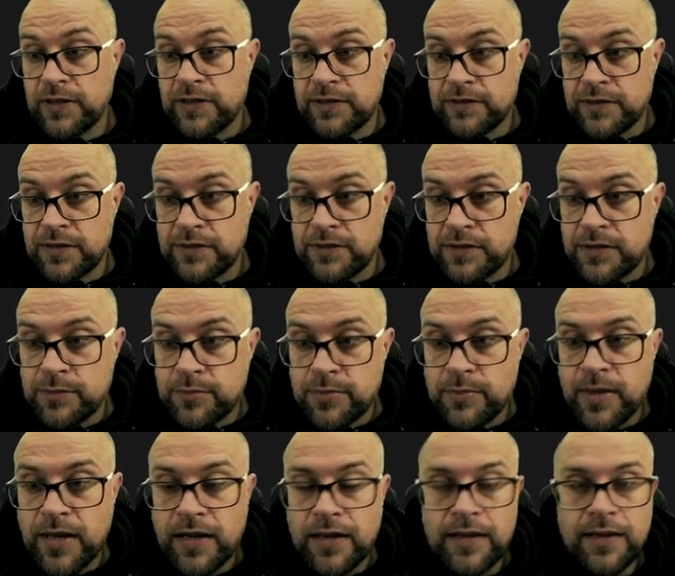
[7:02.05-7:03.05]
ile ten typ
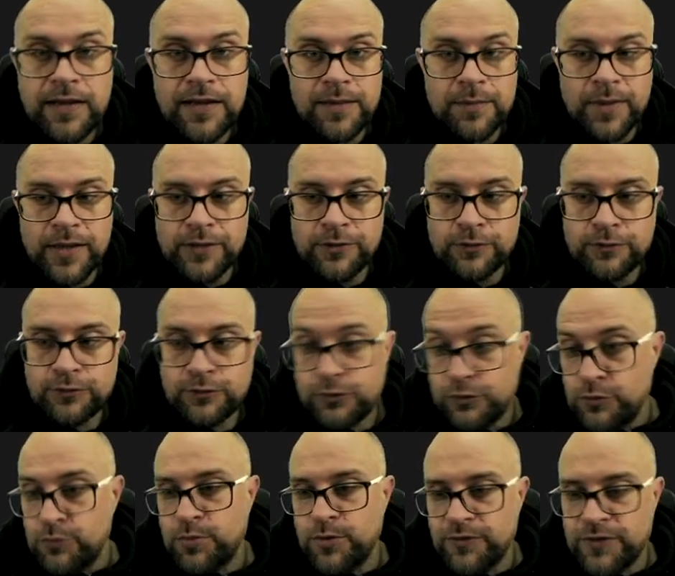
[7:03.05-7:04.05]
ma elementów. No
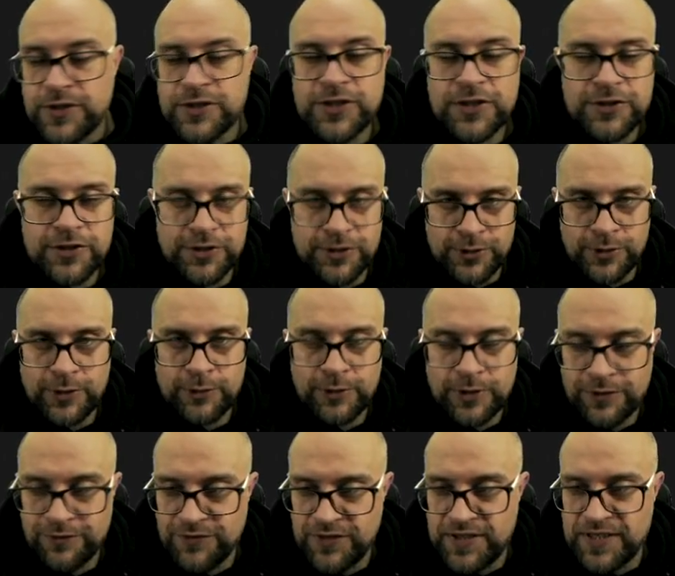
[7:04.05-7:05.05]
tu powie 10, to
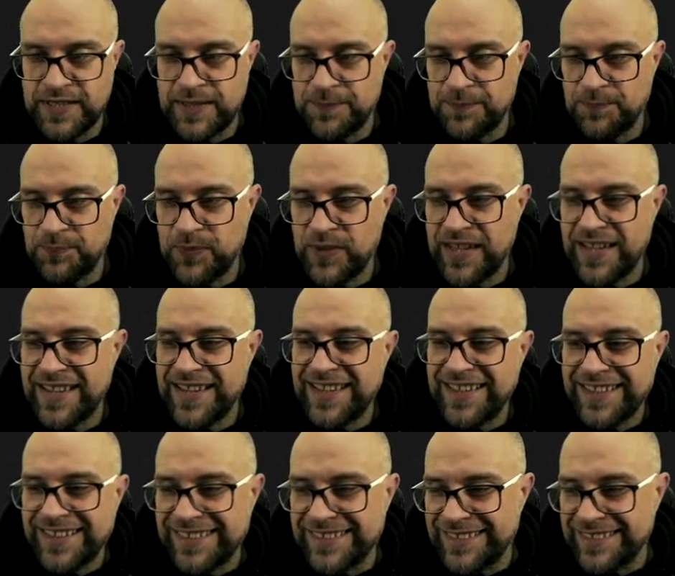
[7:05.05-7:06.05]
akurat widzę.
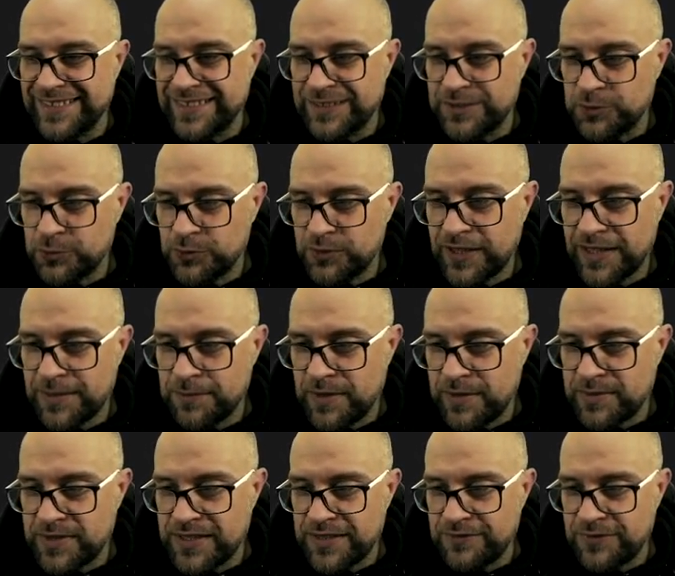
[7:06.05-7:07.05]
E, tutaj
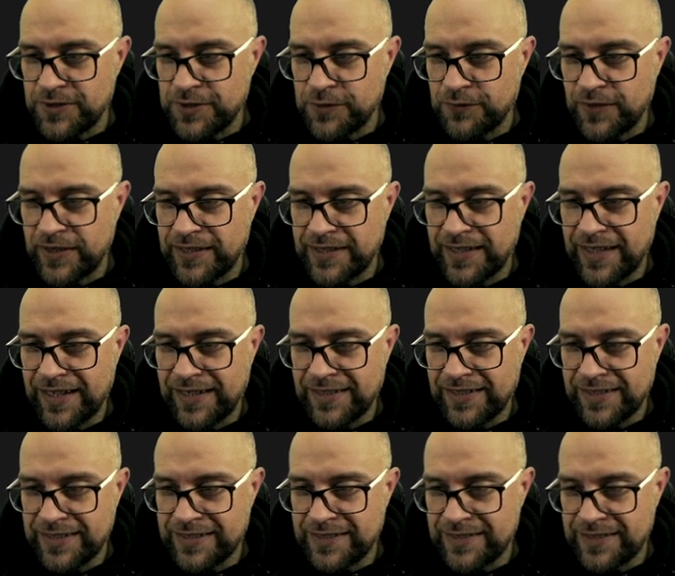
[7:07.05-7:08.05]
mam zdefiniowany
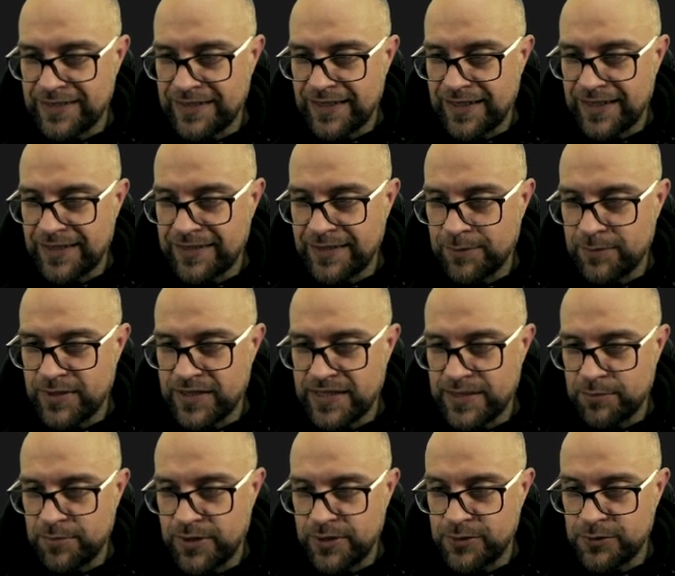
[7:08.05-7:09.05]
alias na
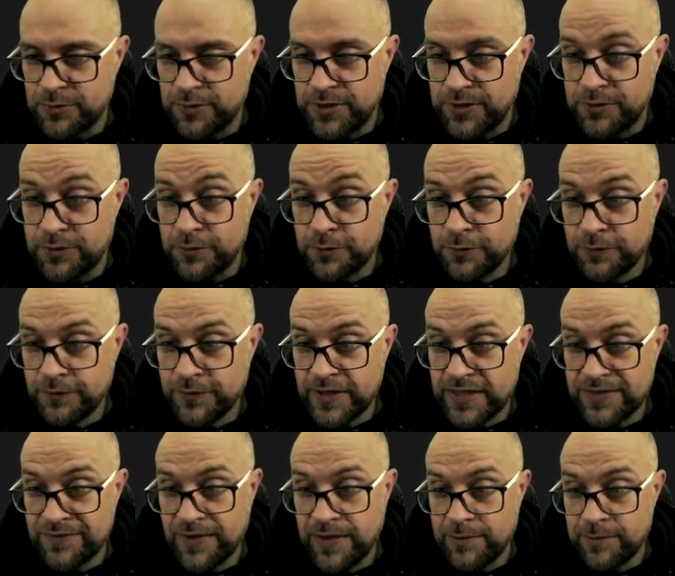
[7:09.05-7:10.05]
tablicę 5 intów.
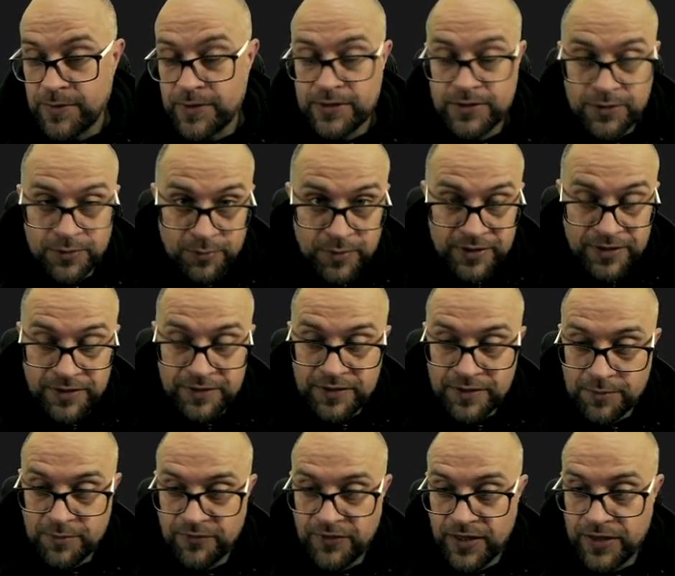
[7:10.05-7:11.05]
Nazwałem sobie ten
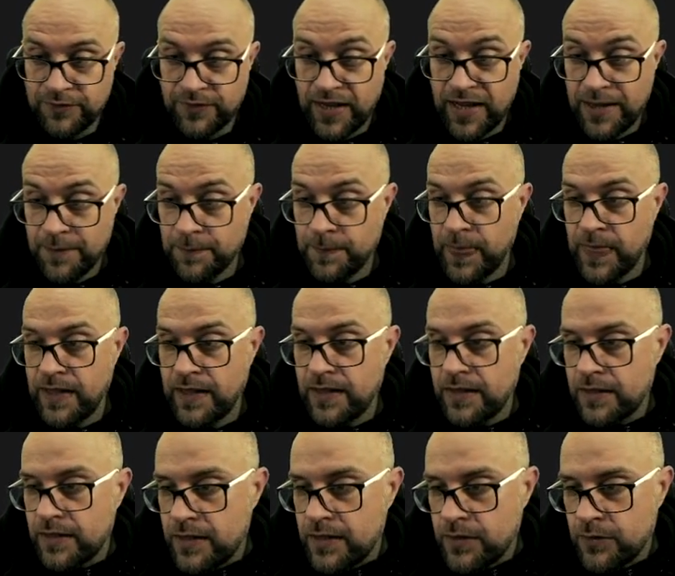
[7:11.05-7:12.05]
typ 5a.
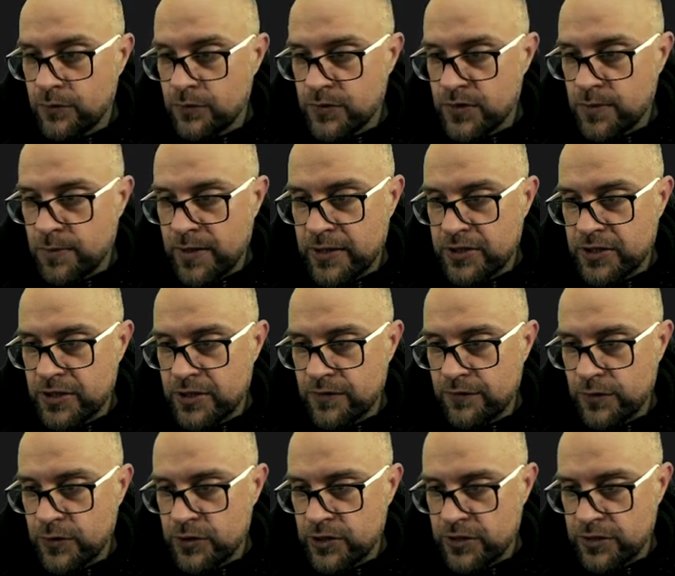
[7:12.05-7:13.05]
I tu zobaczcie,
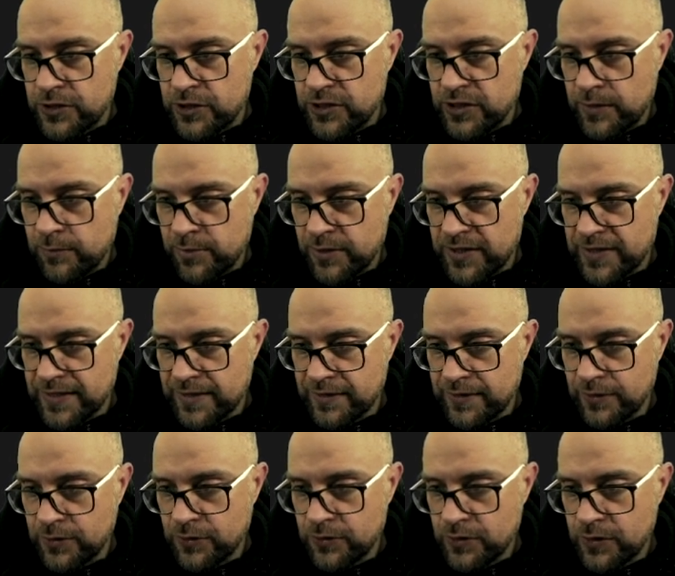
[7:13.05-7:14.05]
tworzę też tablicę
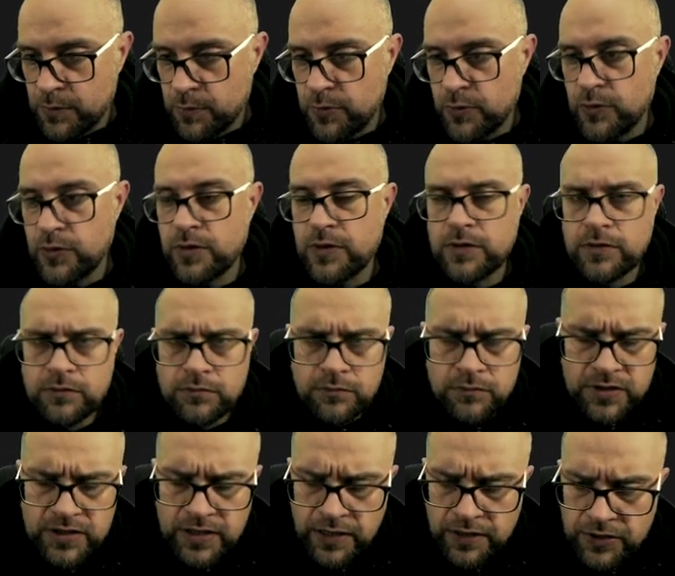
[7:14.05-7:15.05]
tego typu,
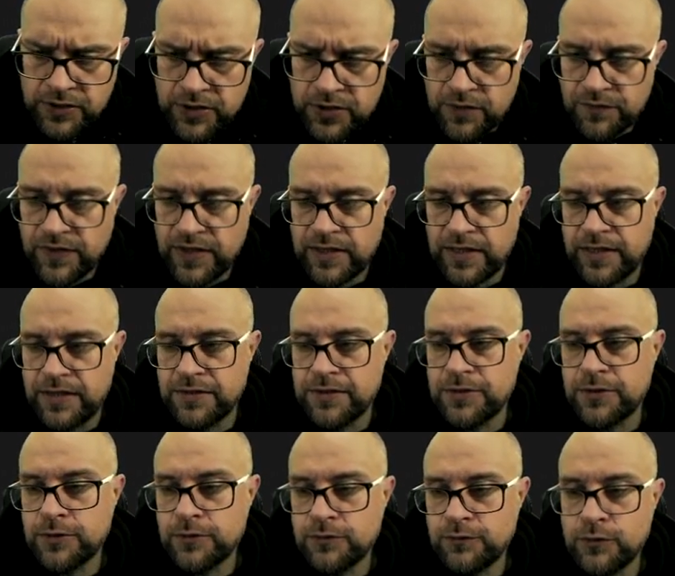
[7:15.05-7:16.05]
zainicjowana
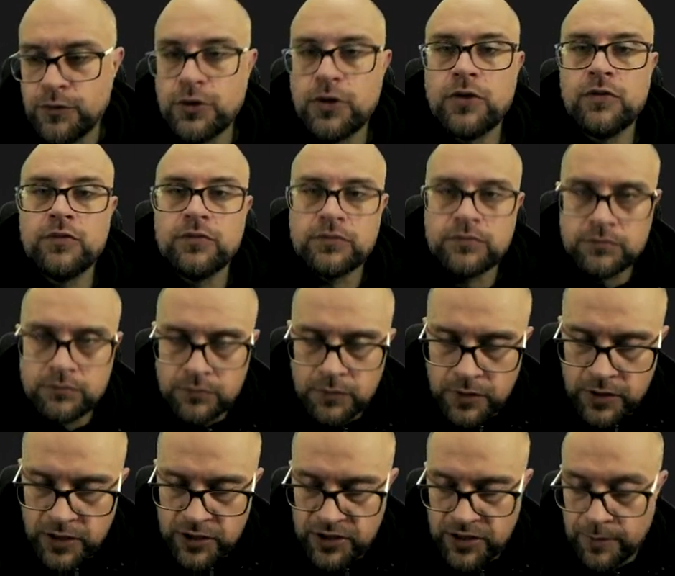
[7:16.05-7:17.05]
jedynką, dwójką,
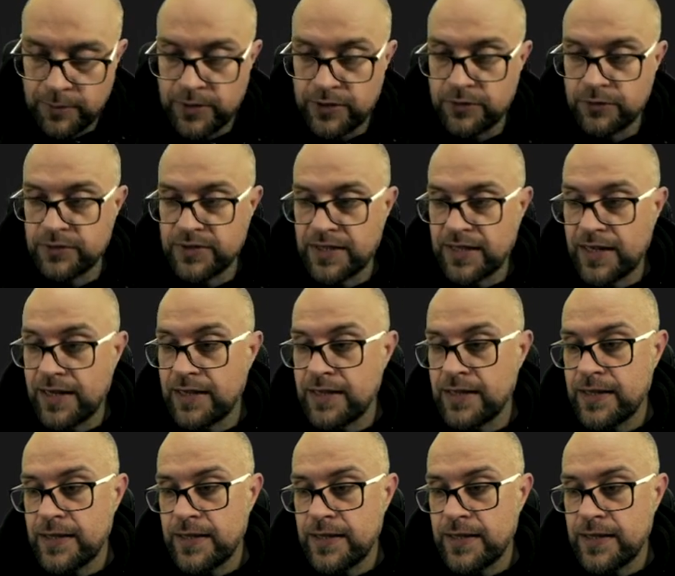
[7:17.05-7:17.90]
reszta będą zera.